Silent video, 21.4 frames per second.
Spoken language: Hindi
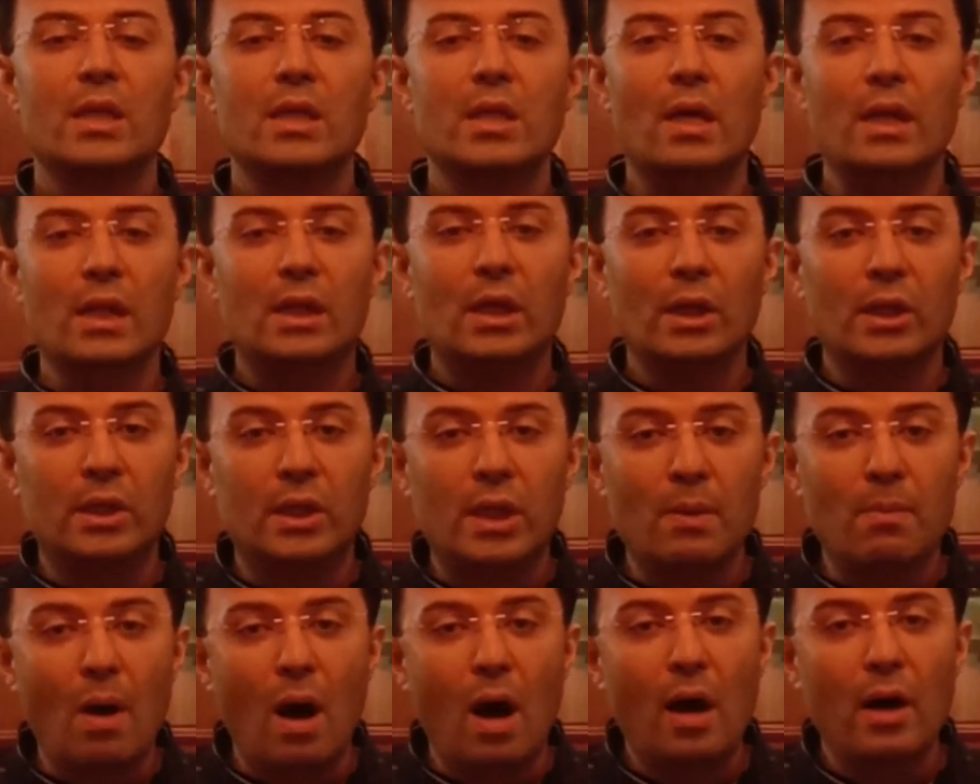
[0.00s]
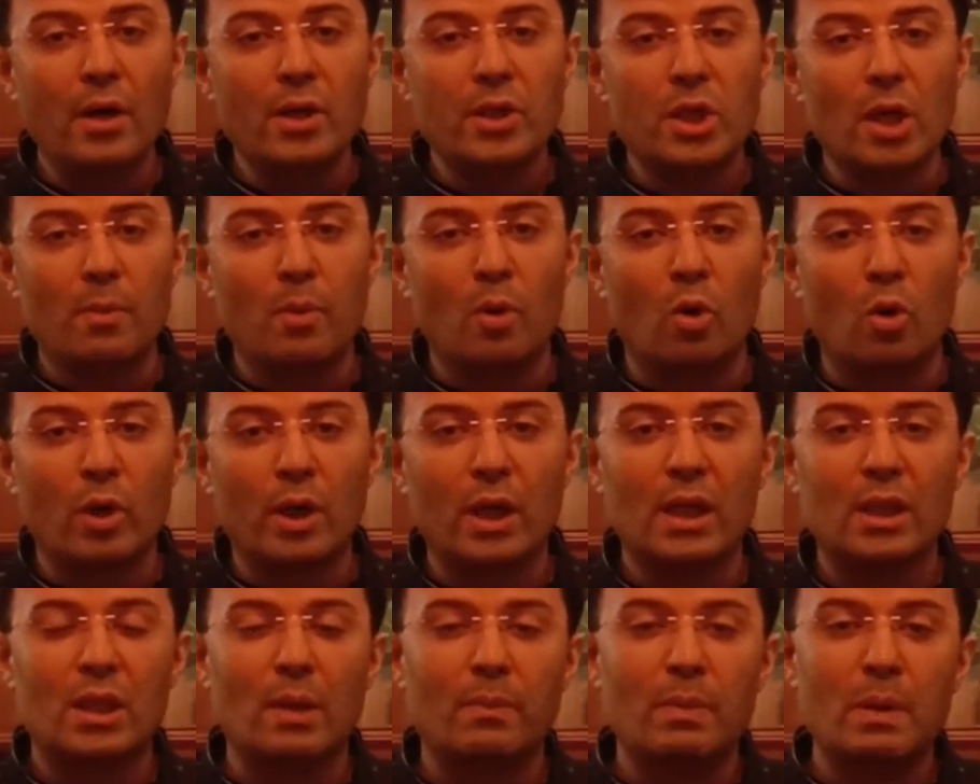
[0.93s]
यानी कि डिमांड जब
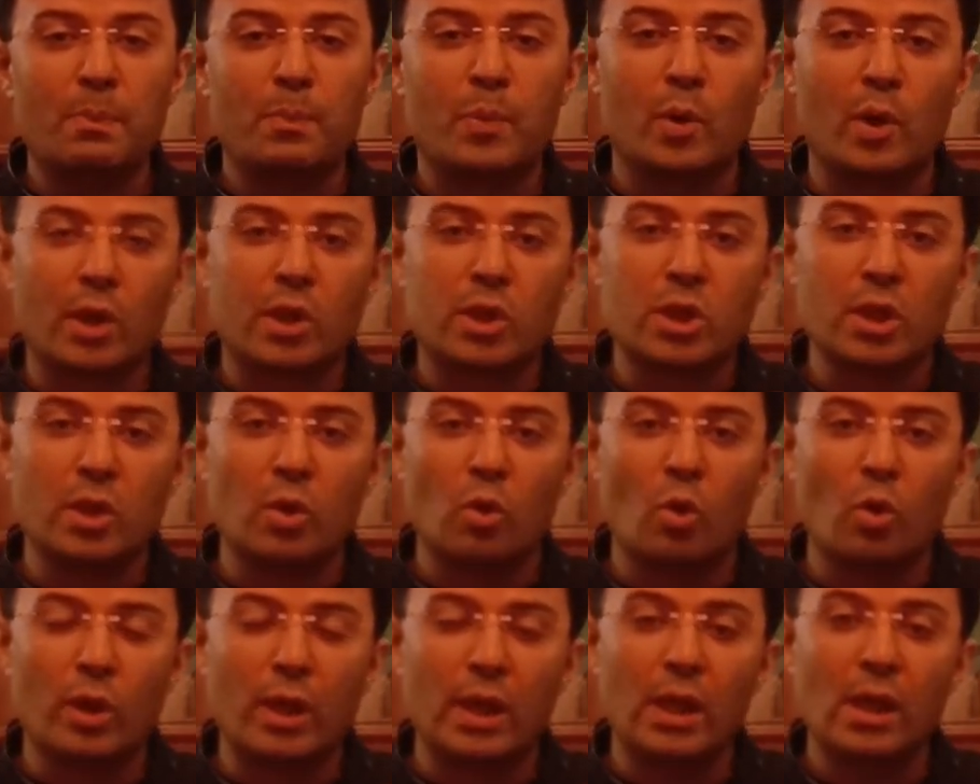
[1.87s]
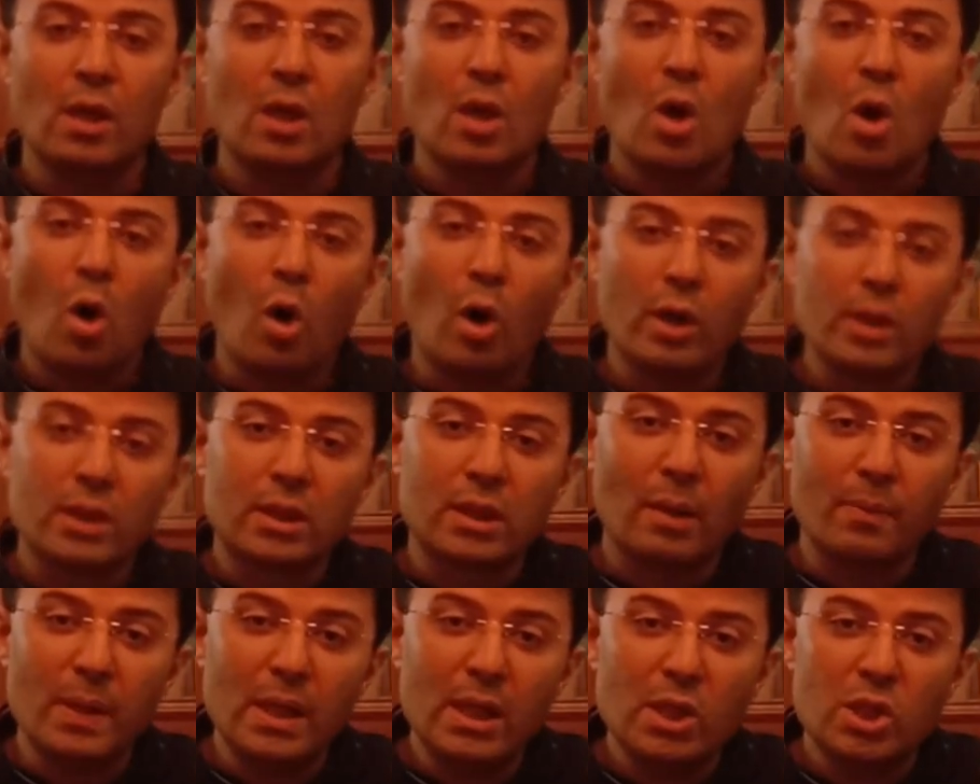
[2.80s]
होगी तभी प्रोडक्शन होगी और
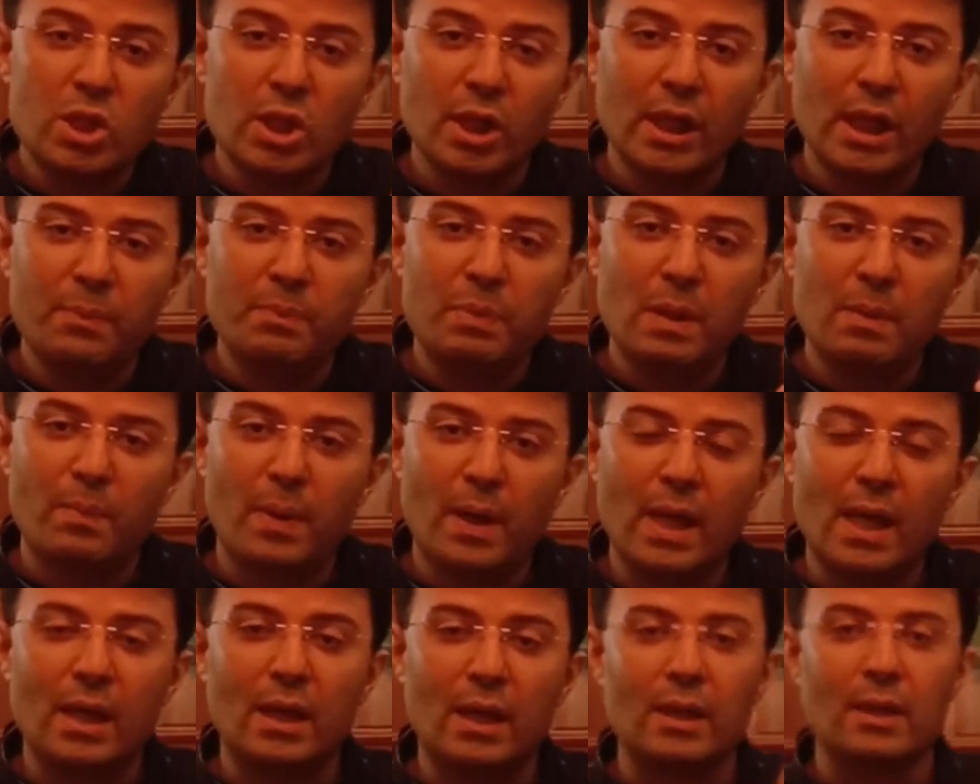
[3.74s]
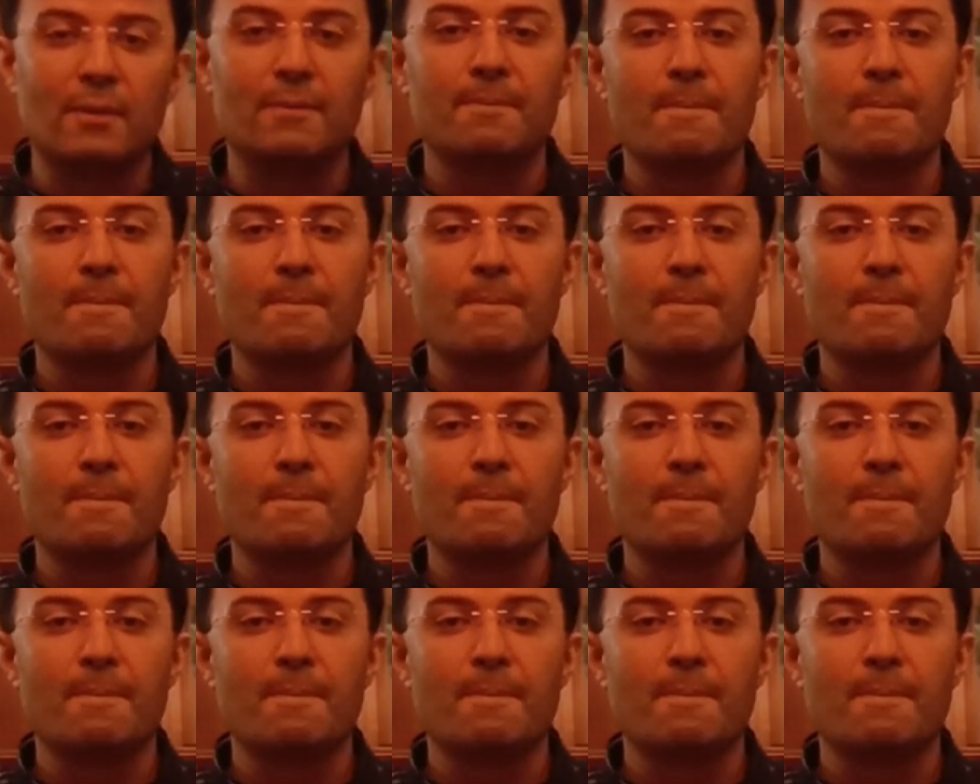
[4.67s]
तभी जीडीपी बढ़ेगी